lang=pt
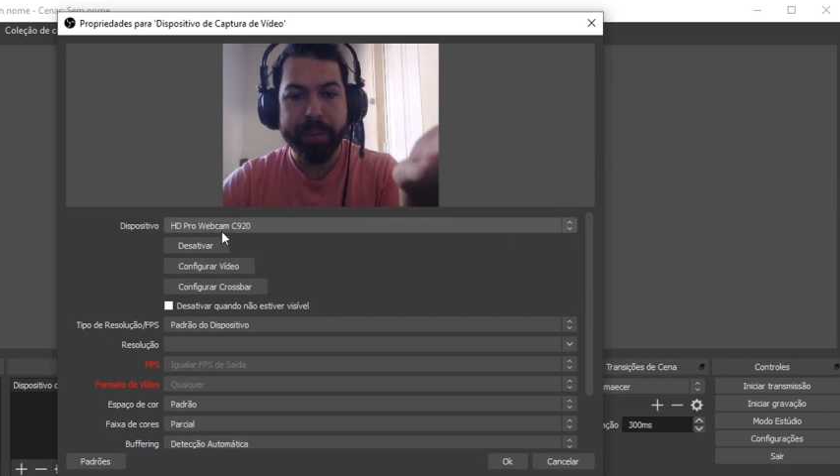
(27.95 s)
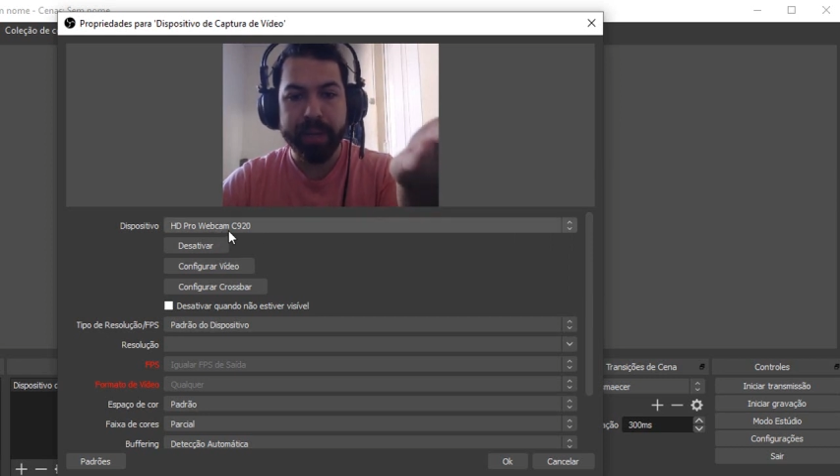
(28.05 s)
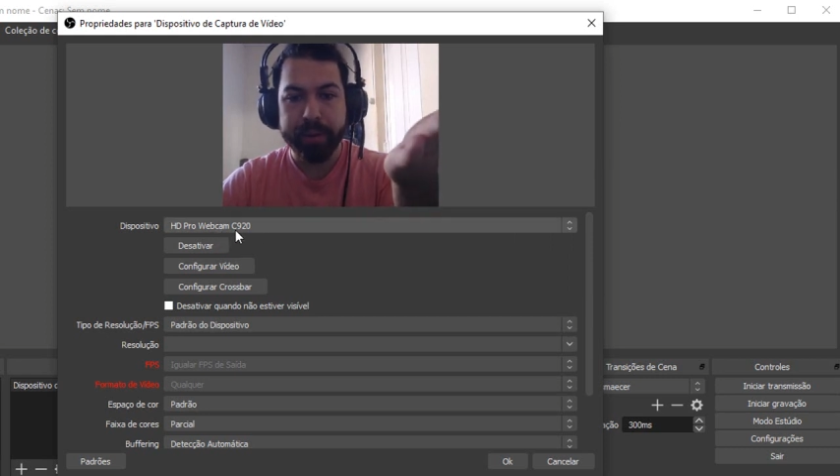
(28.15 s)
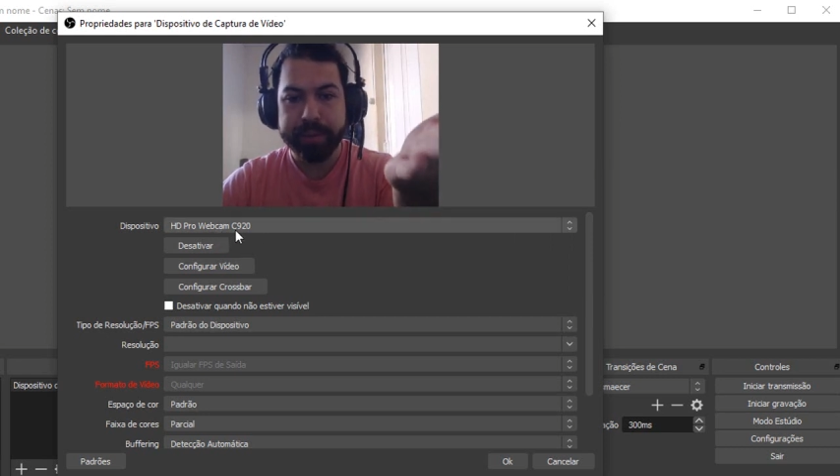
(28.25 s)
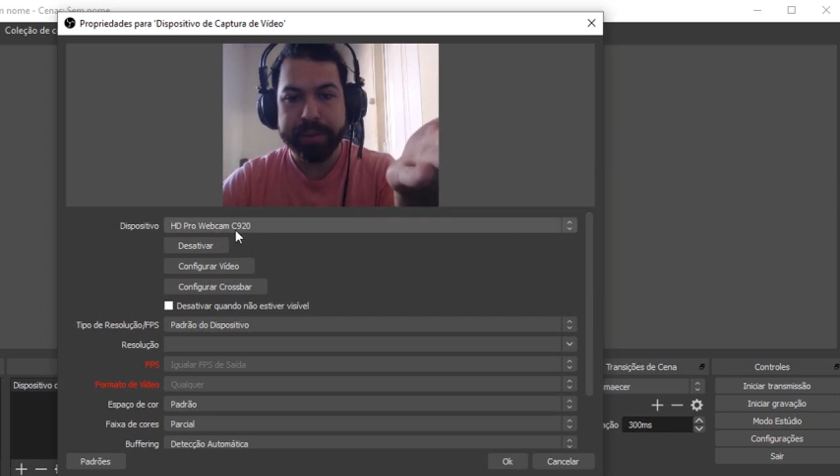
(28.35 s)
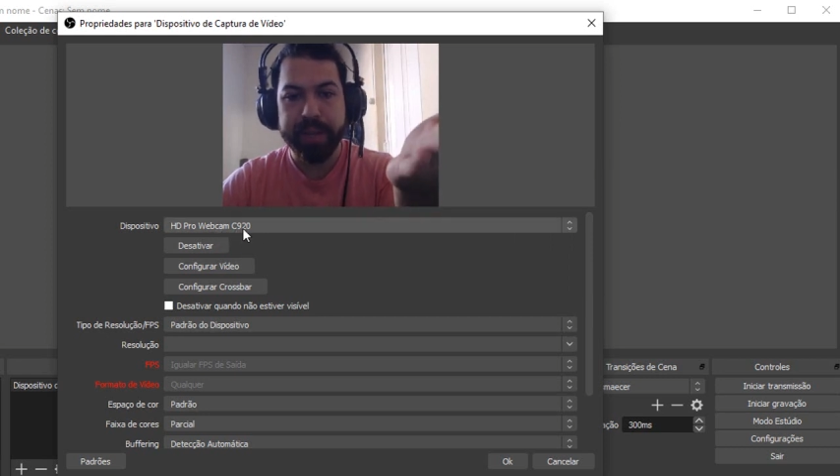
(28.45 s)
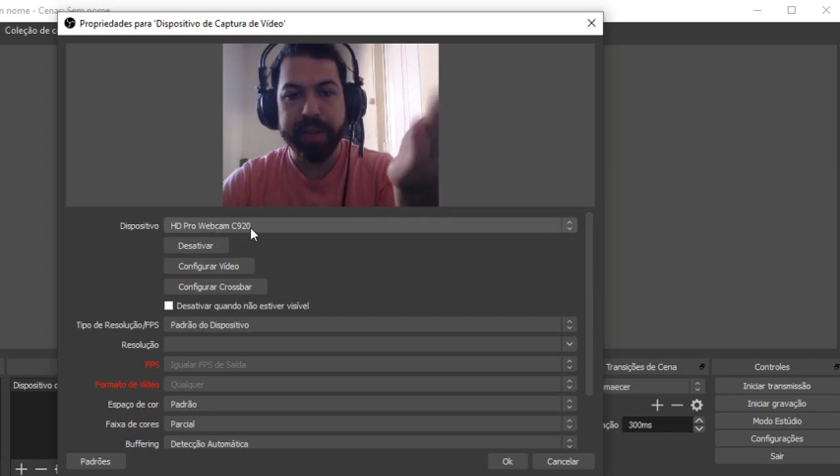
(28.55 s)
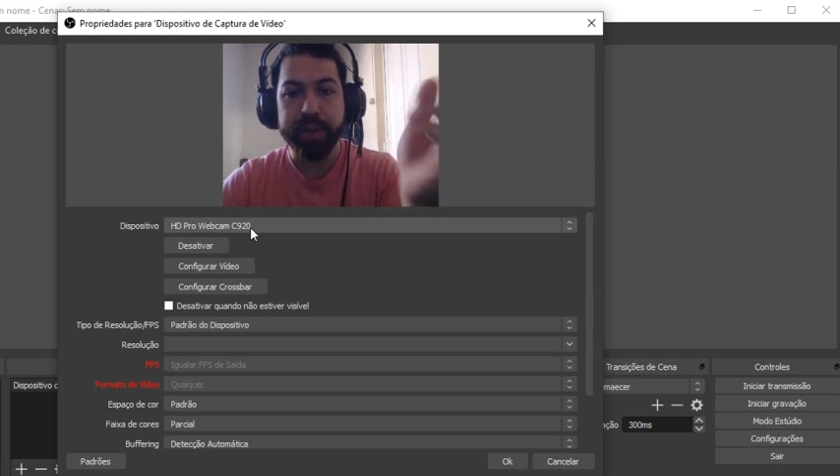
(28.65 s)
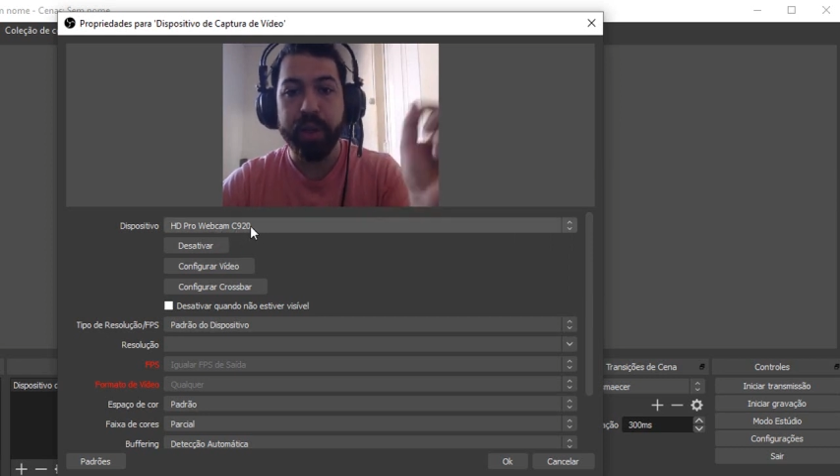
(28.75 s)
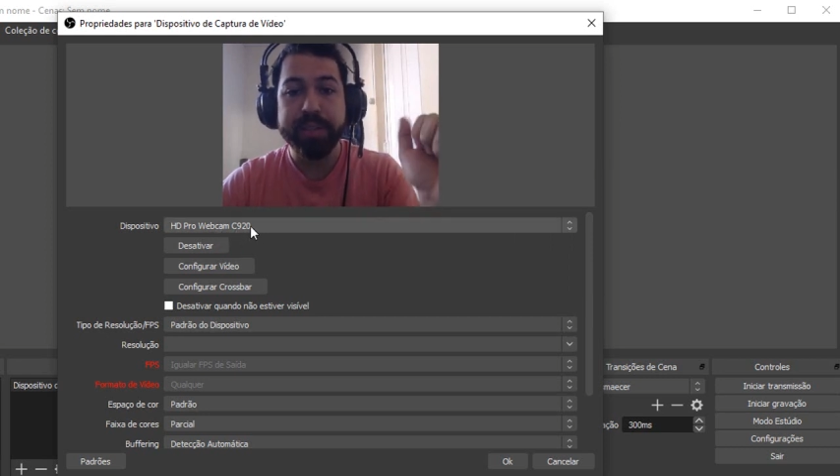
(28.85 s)

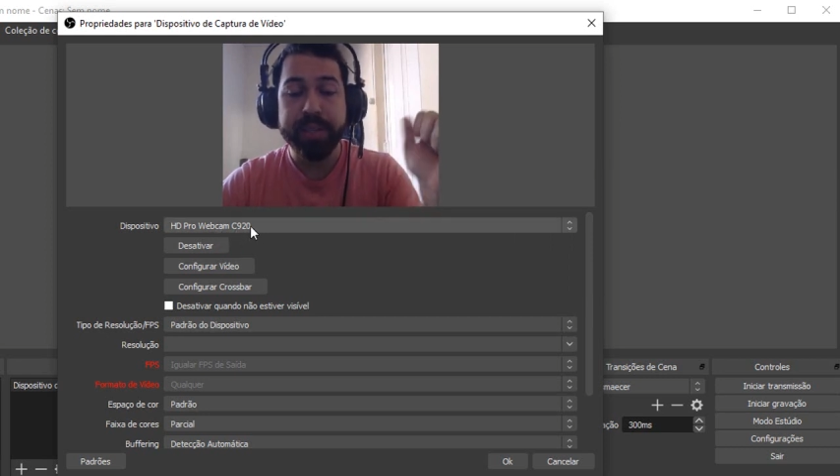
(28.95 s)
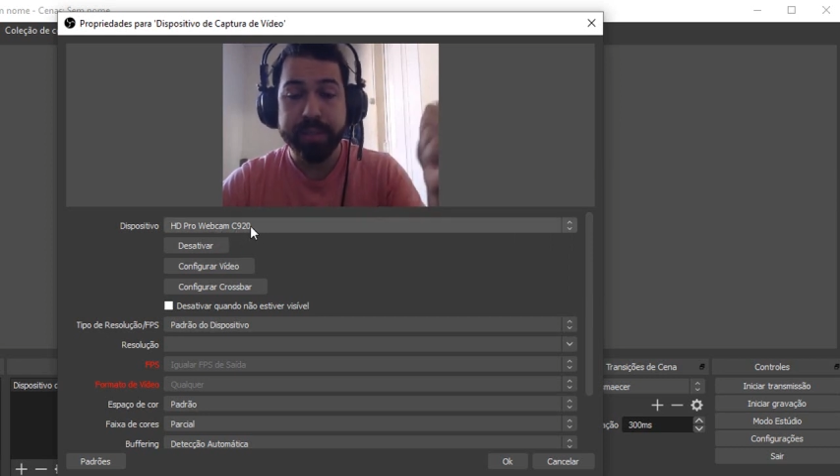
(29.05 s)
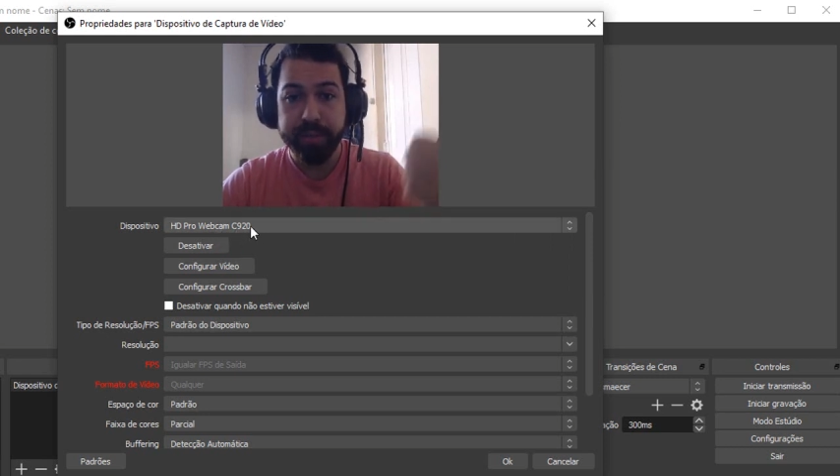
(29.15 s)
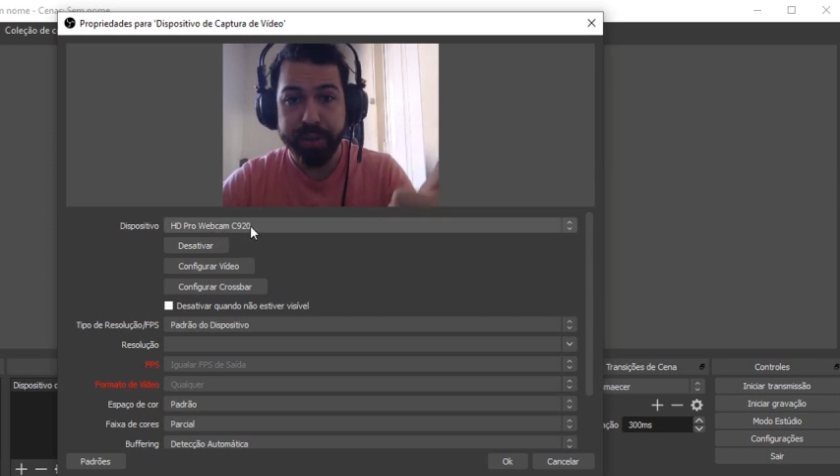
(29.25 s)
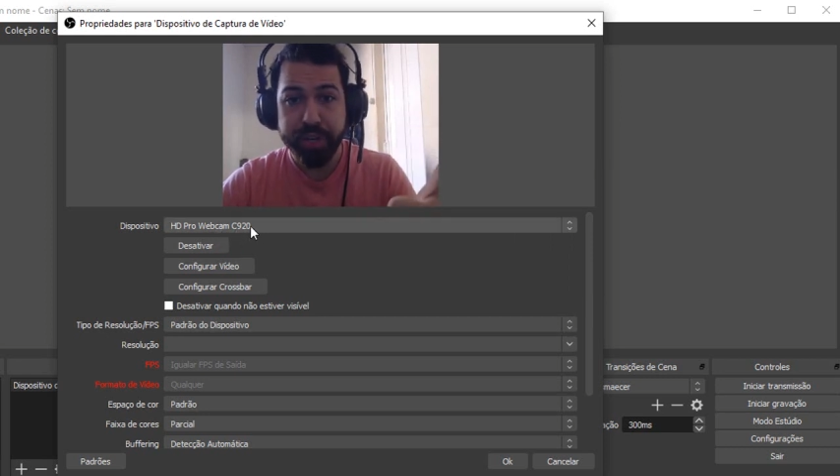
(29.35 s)
C920